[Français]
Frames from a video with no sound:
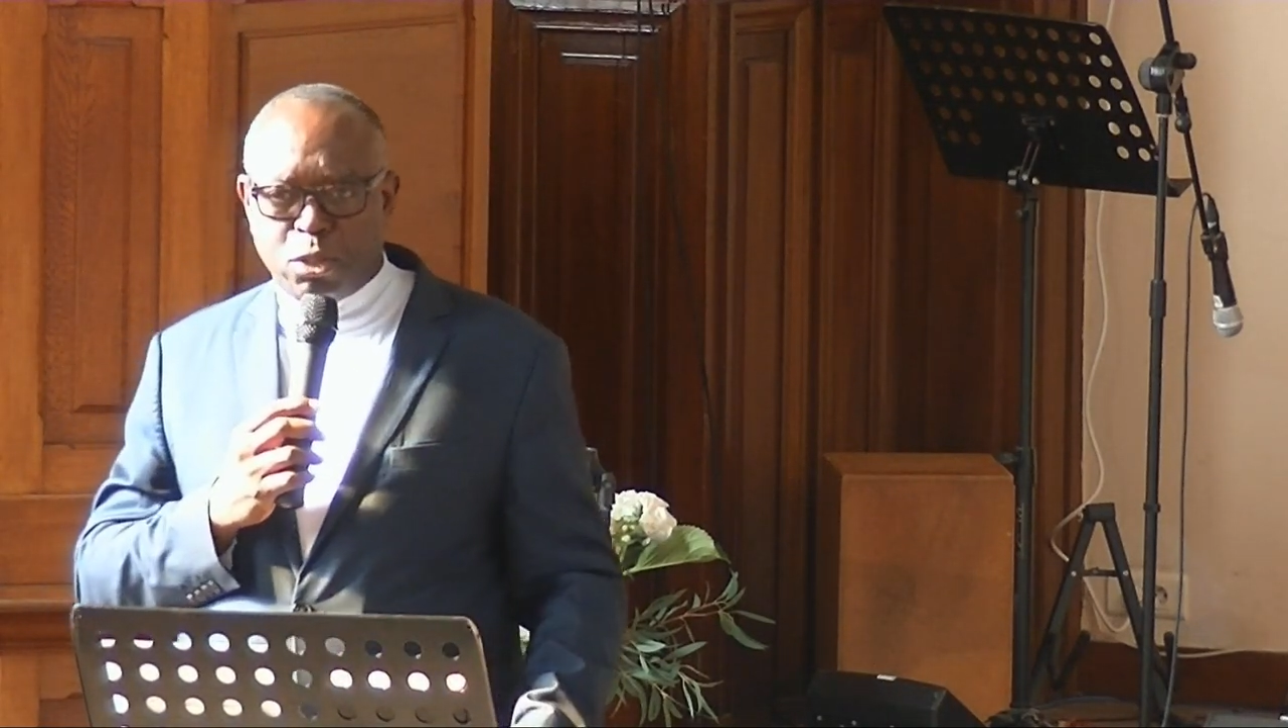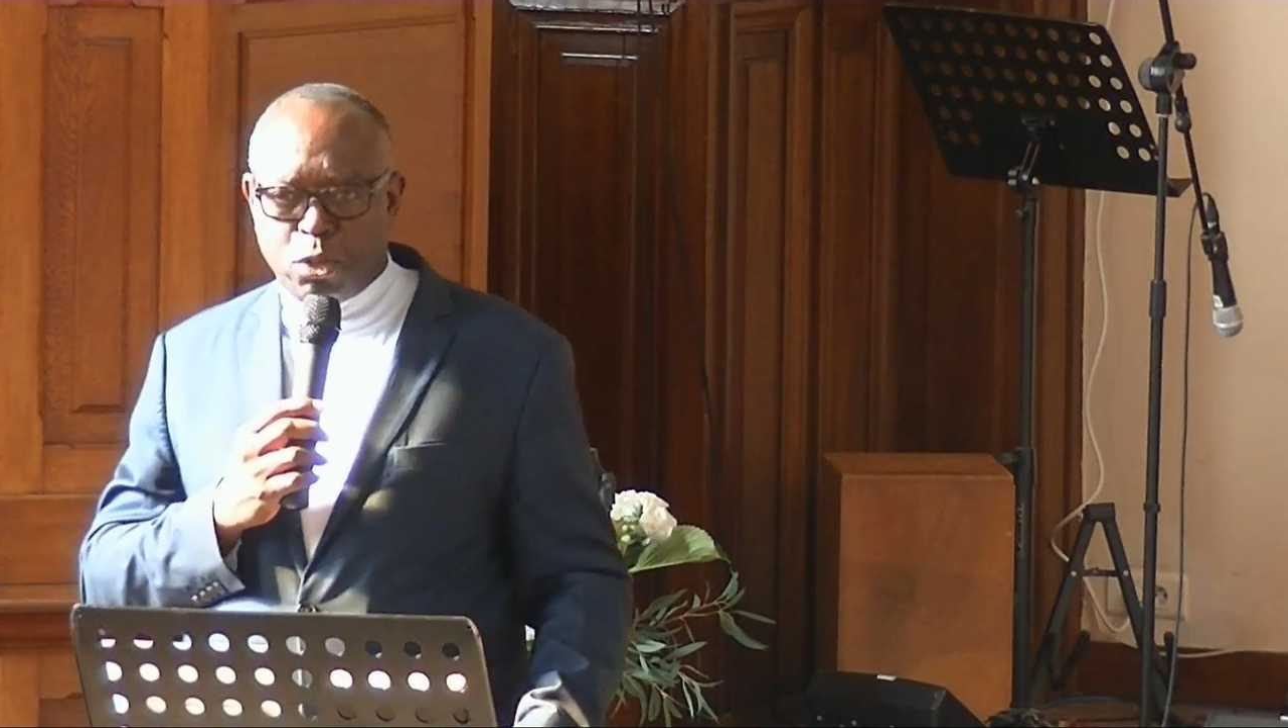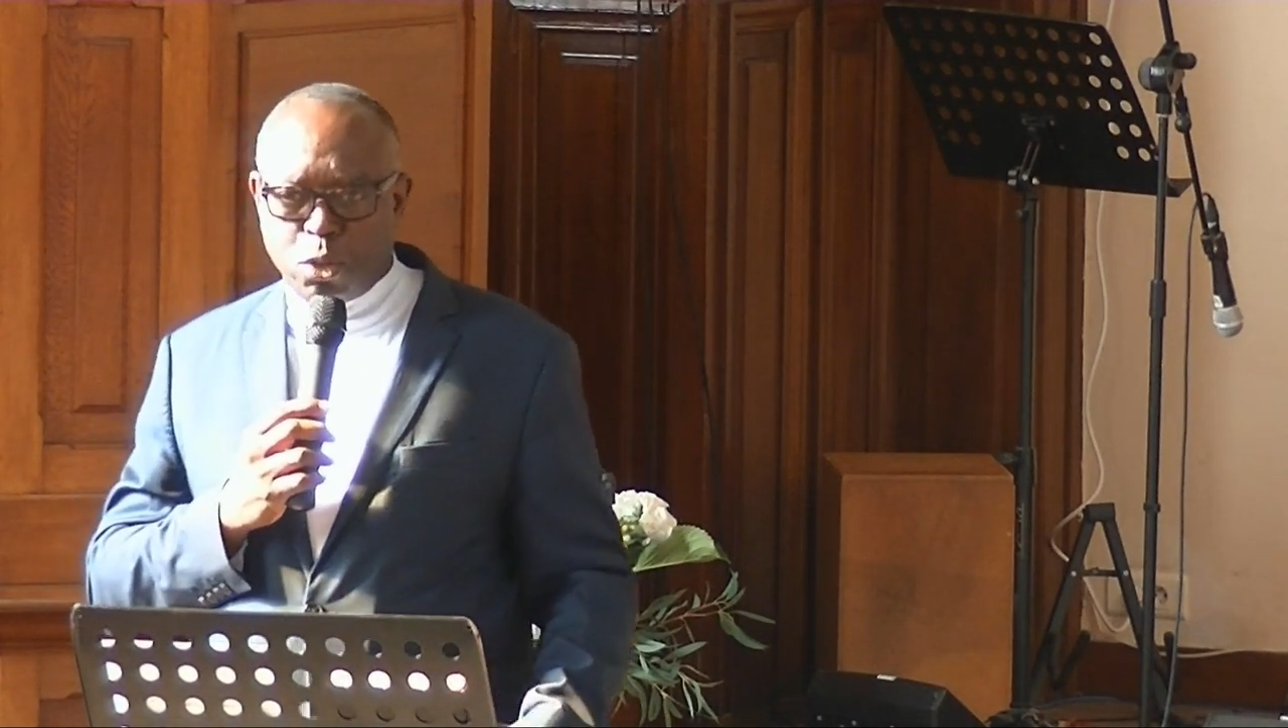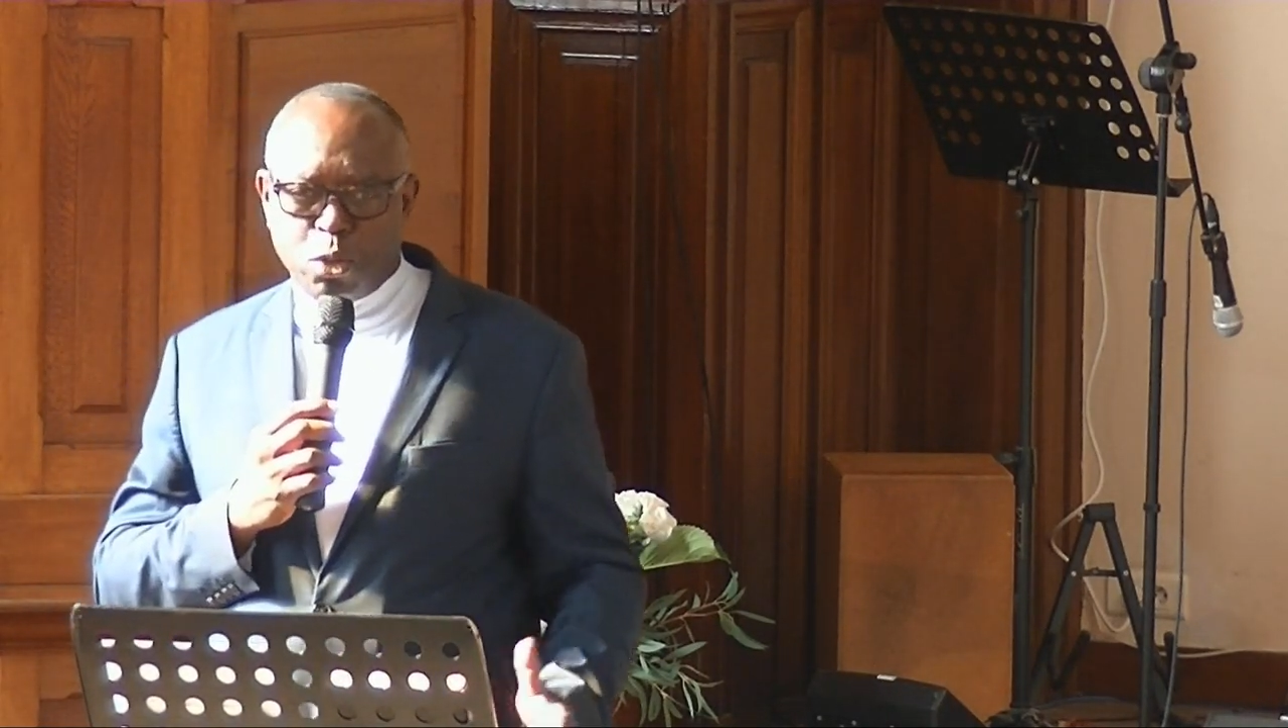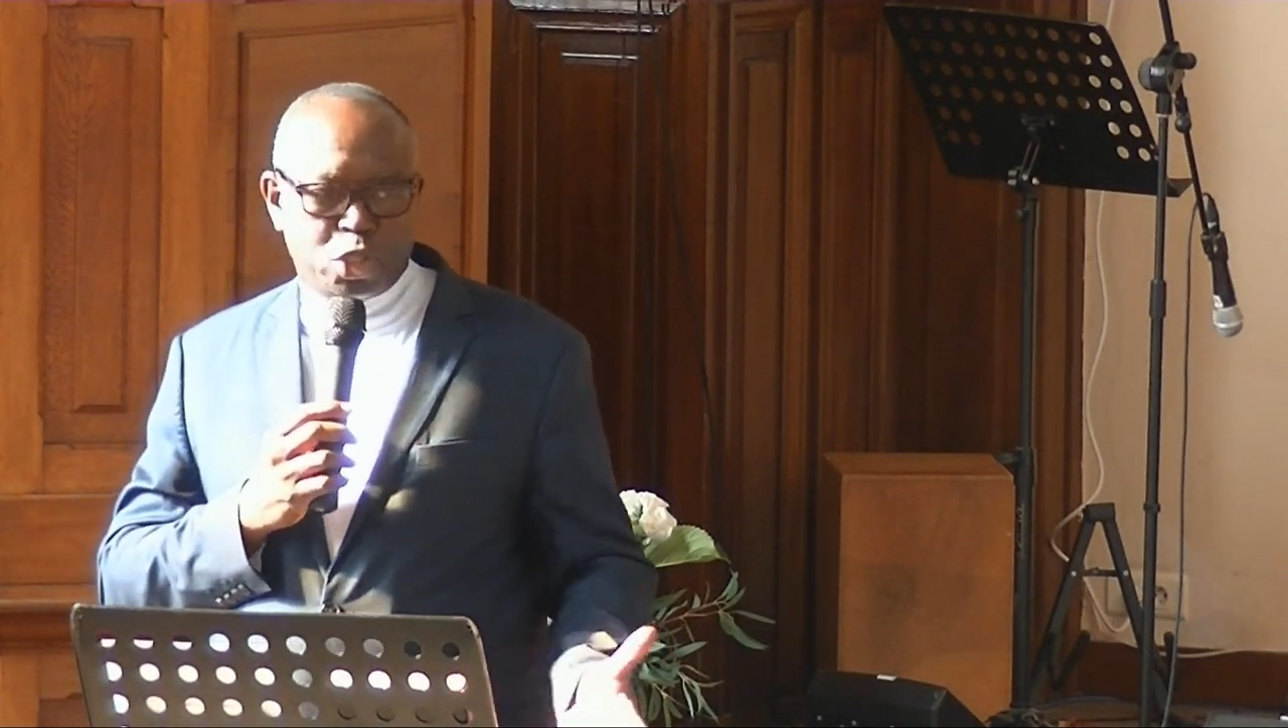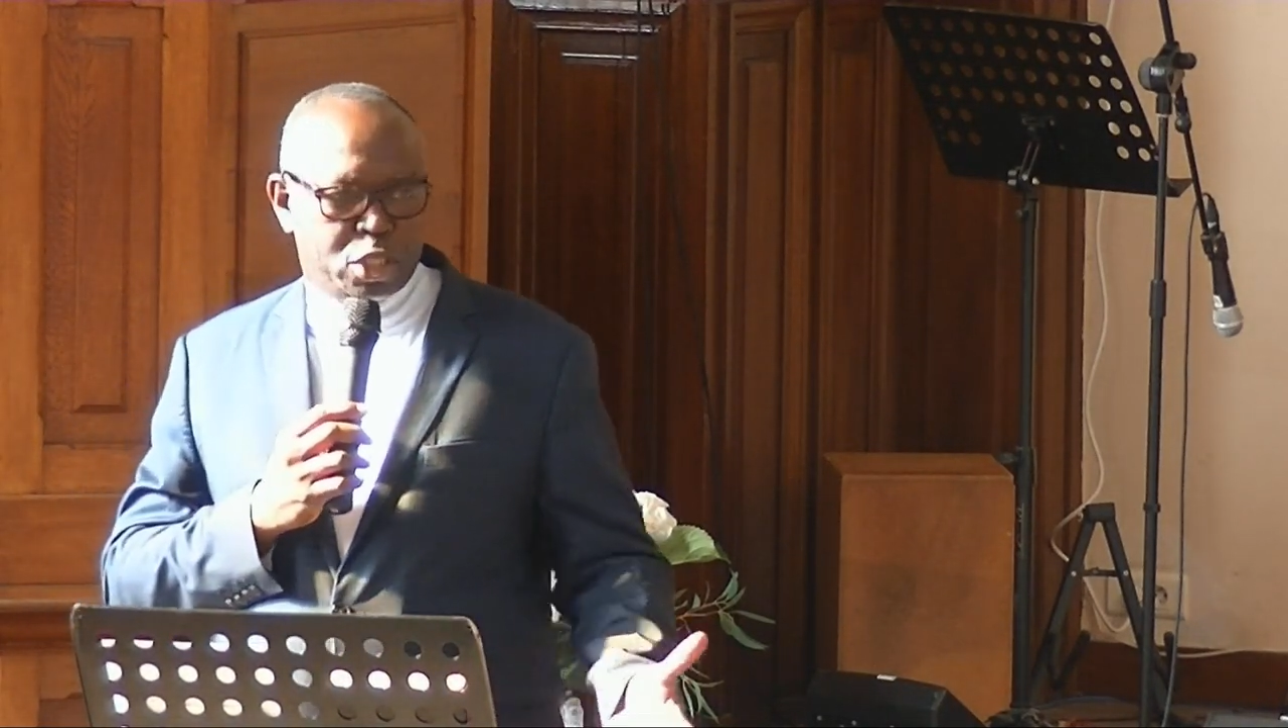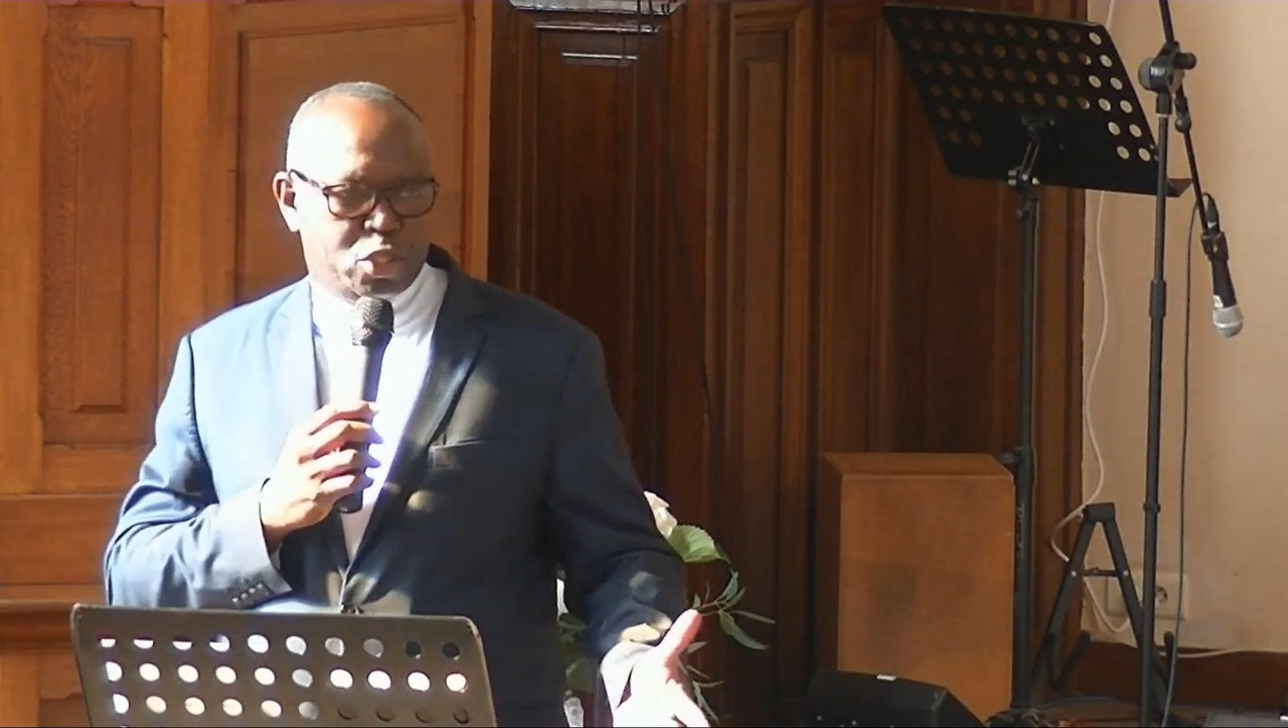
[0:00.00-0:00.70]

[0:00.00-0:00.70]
dont je